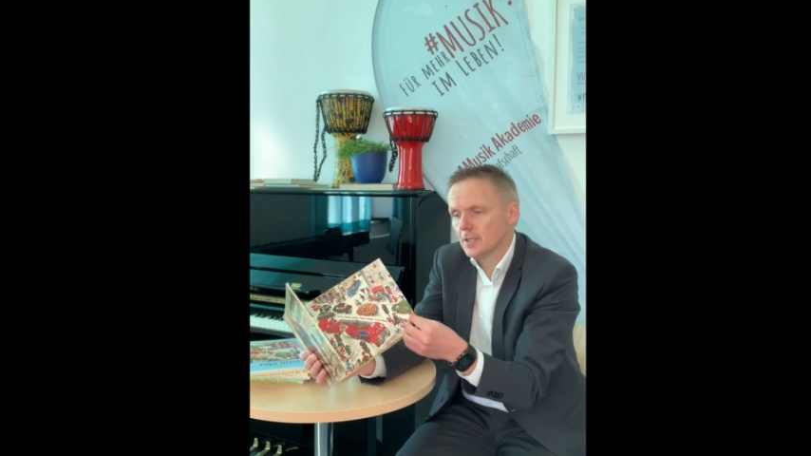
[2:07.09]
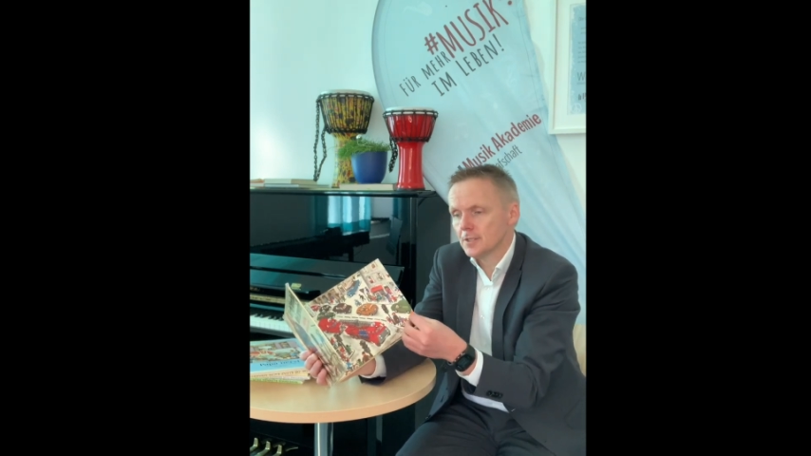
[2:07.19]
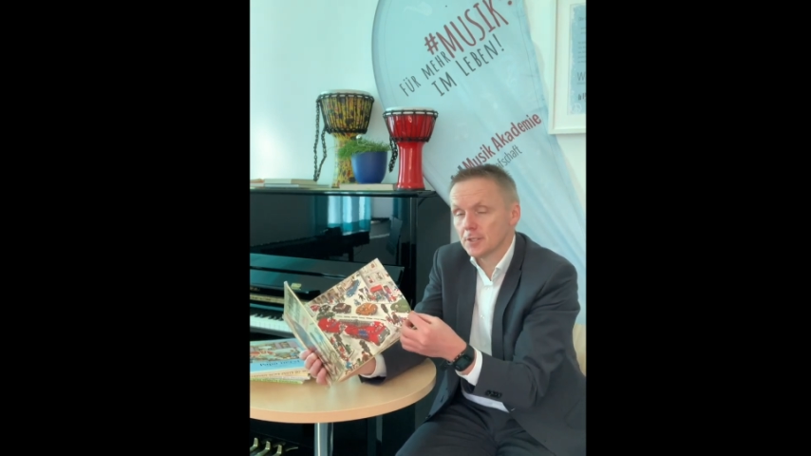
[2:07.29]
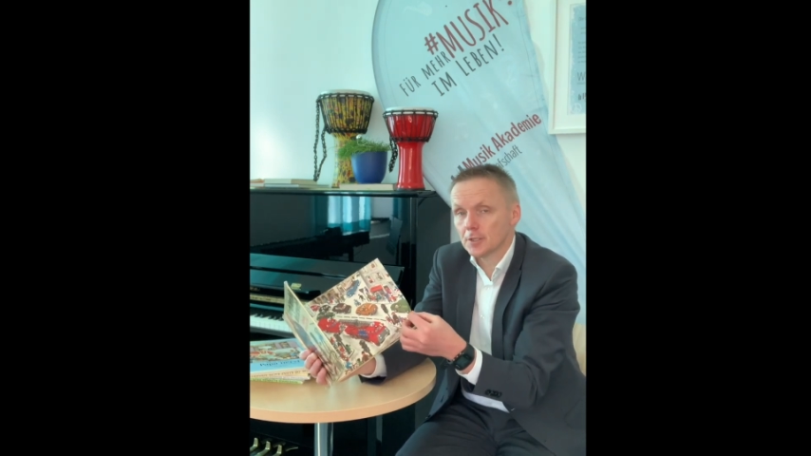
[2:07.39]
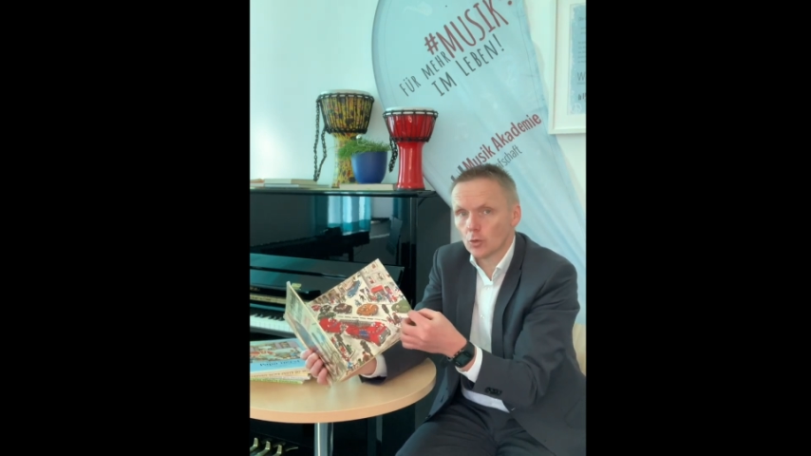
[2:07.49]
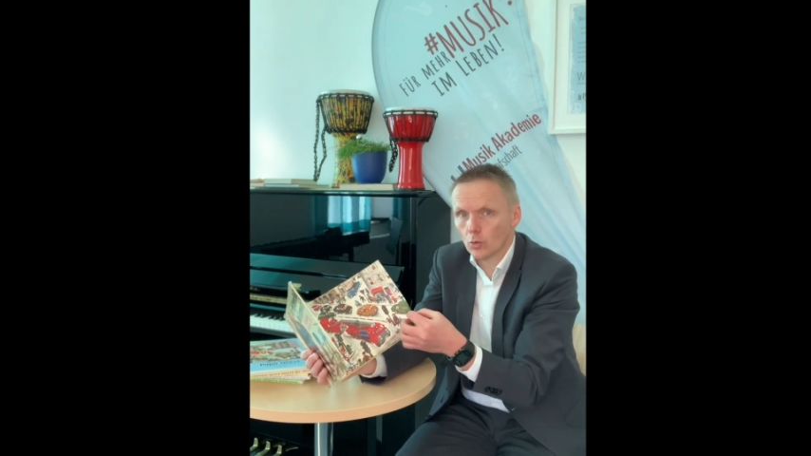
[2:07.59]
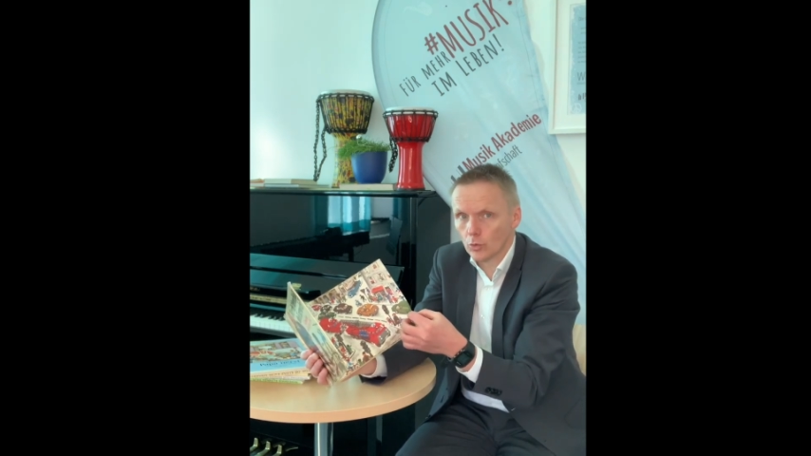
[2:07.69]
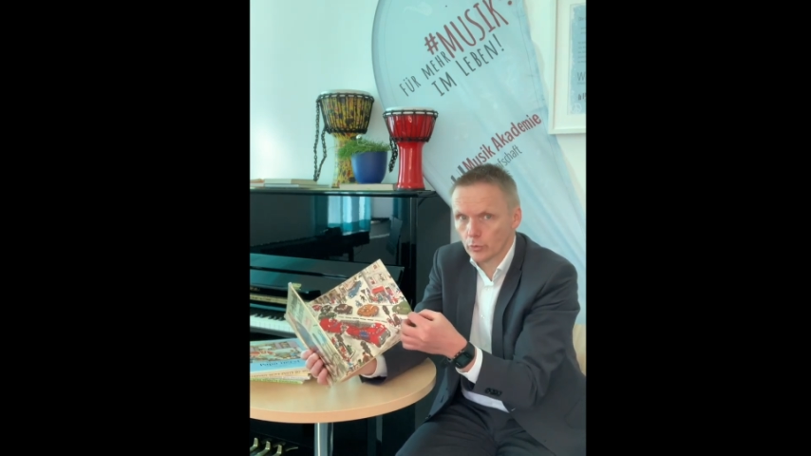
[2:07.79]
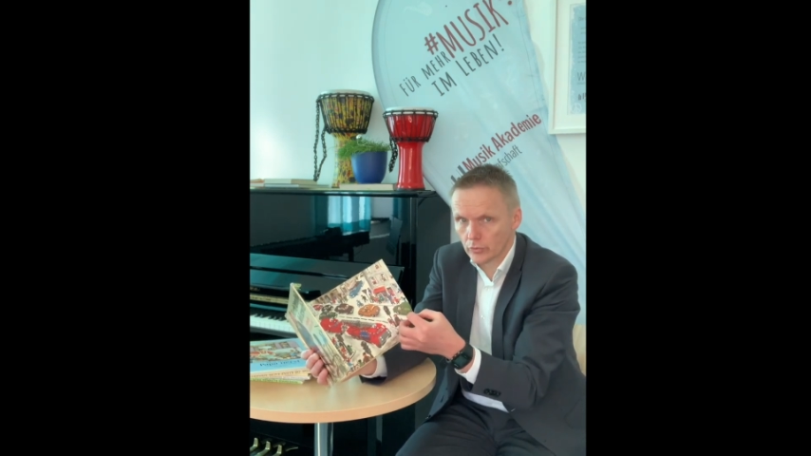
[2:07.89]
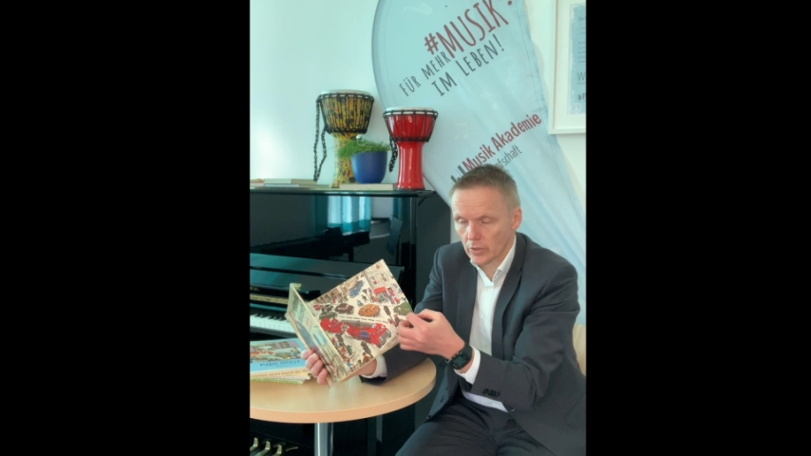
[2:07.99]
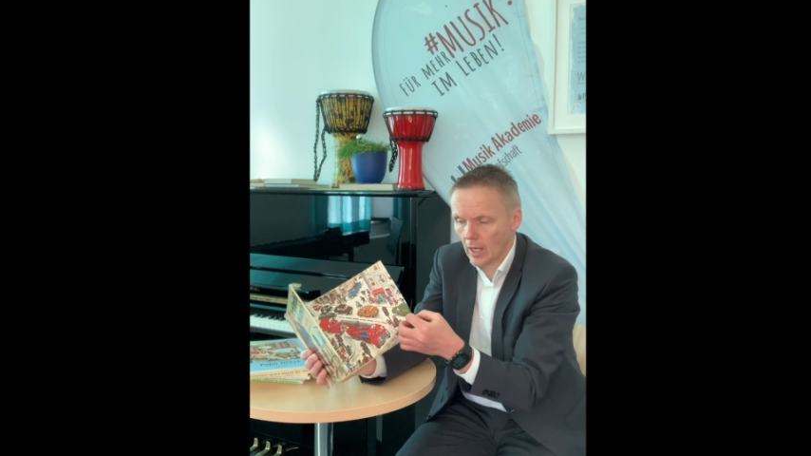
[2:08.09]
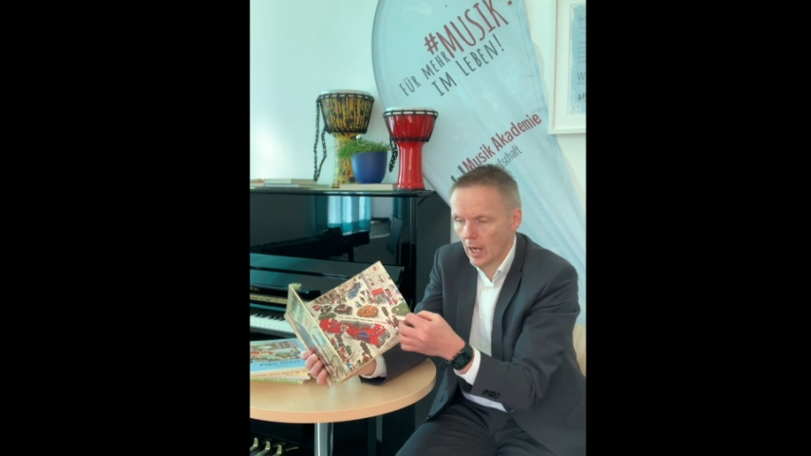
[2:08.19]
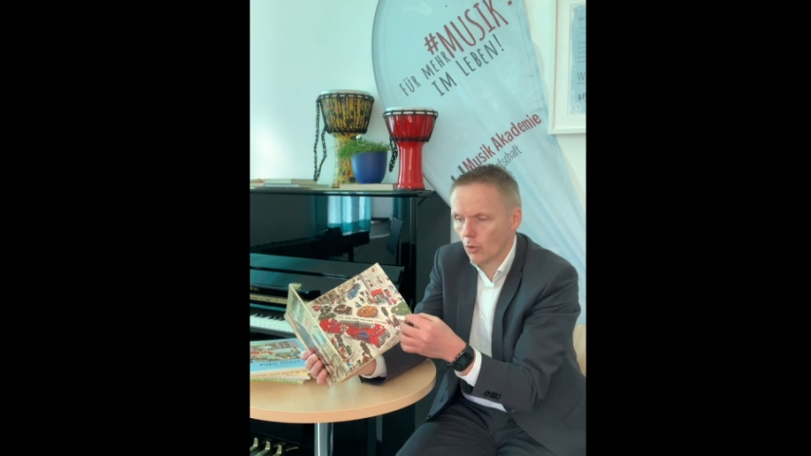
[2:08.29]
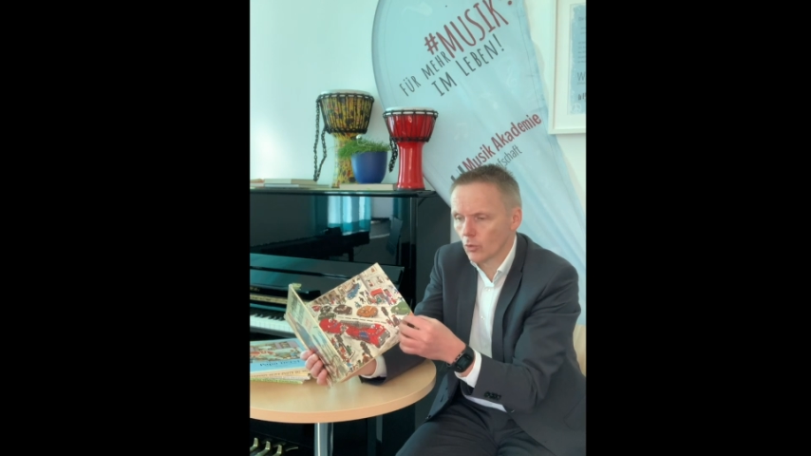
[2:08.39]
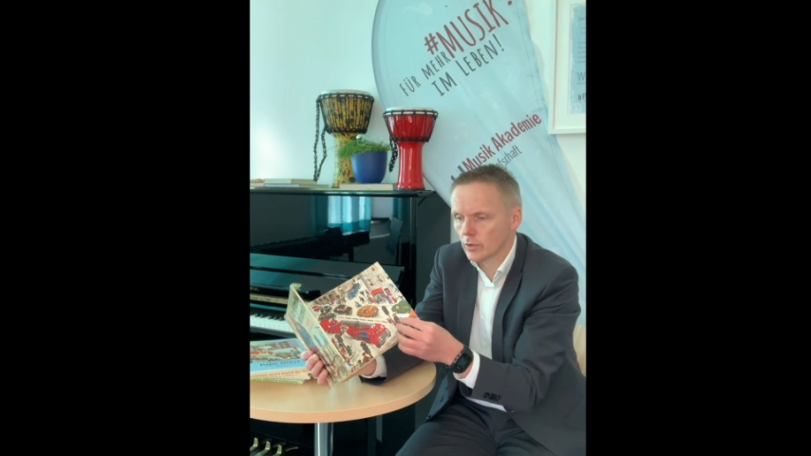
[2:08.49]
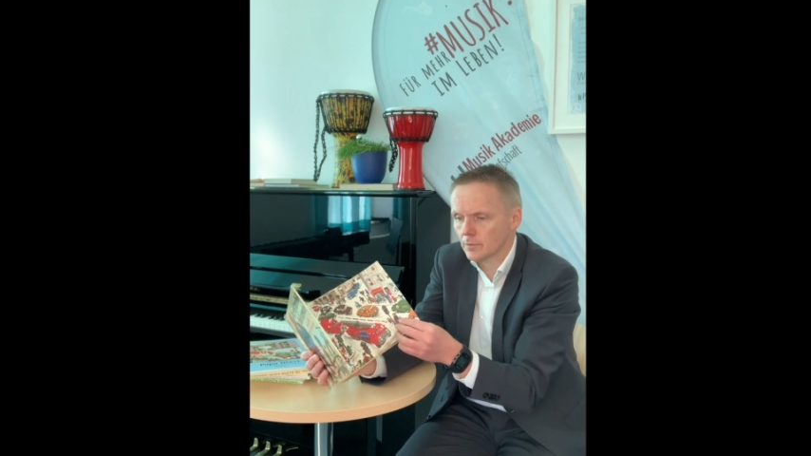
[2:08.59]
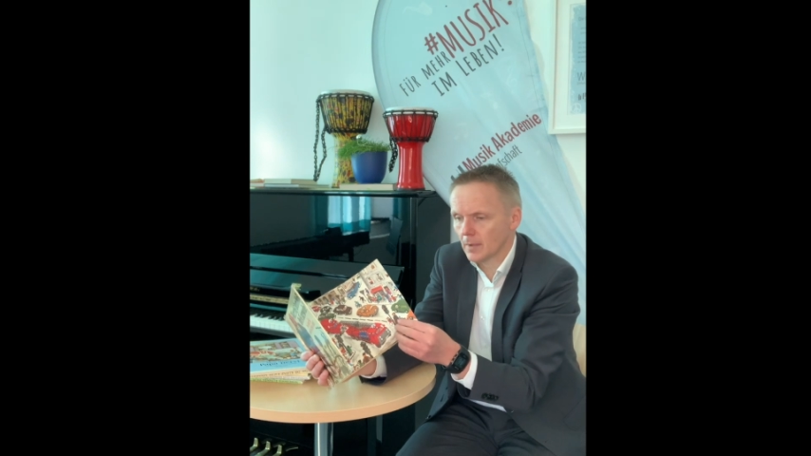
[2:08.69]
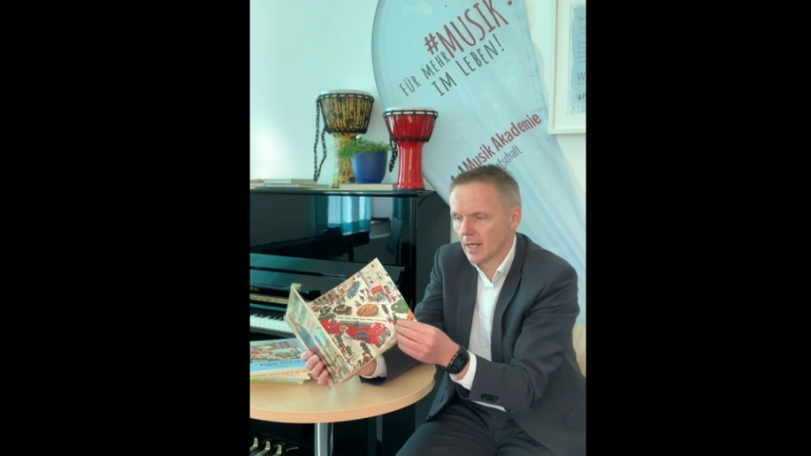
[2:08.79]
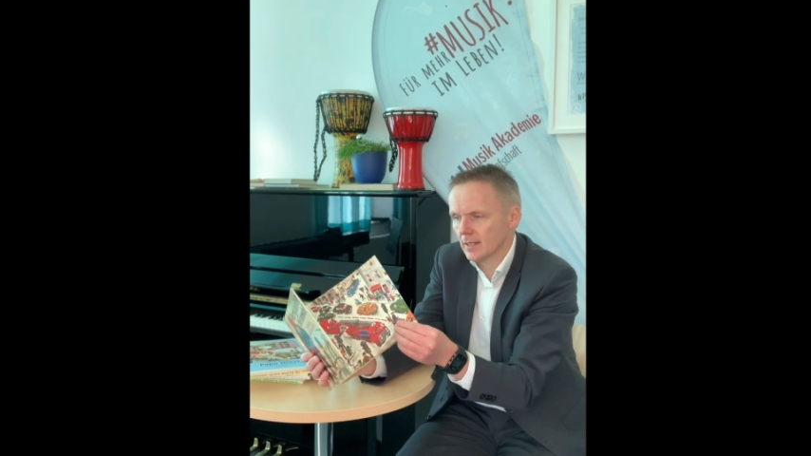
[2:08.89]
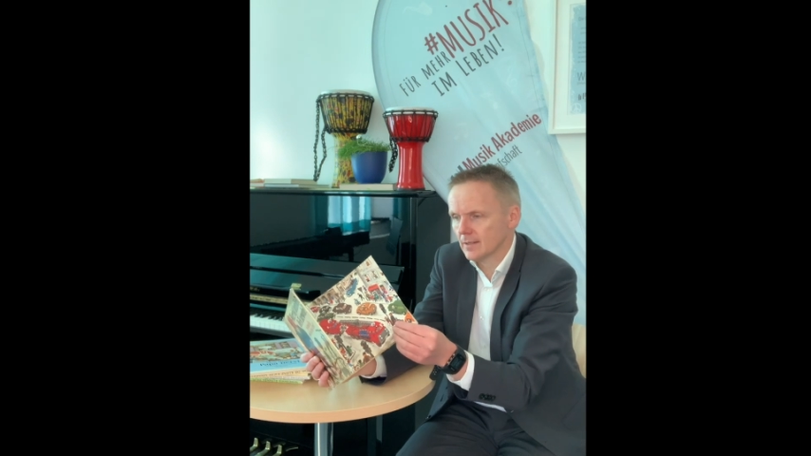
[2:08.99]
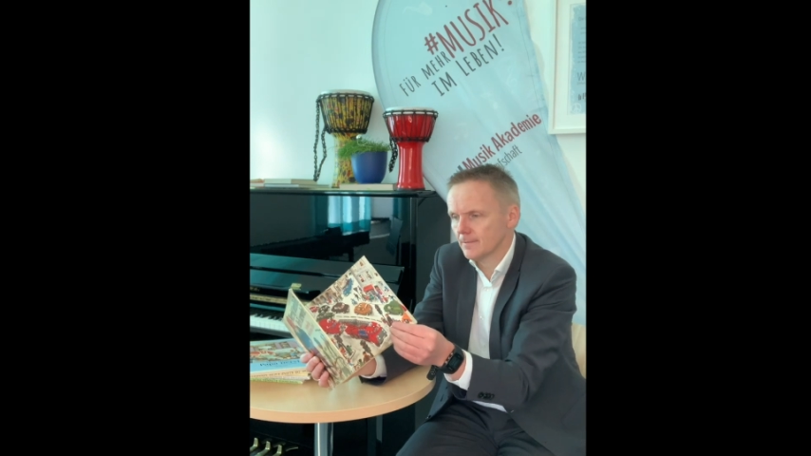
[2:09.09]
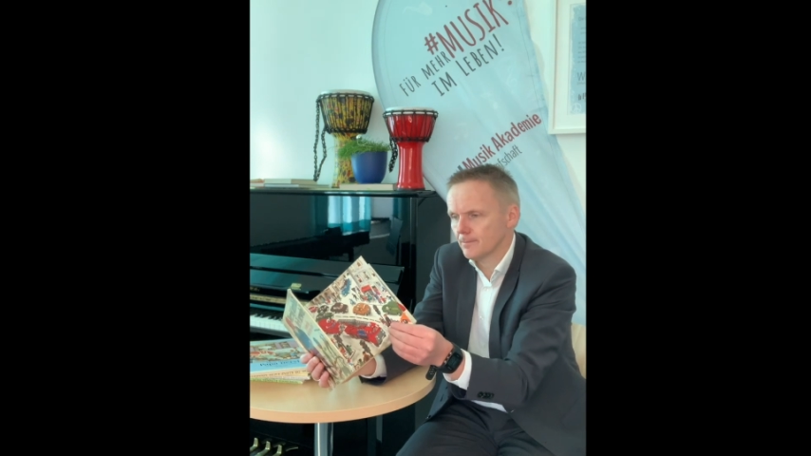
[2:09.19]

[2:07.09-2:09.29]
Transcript: die große Augen machen.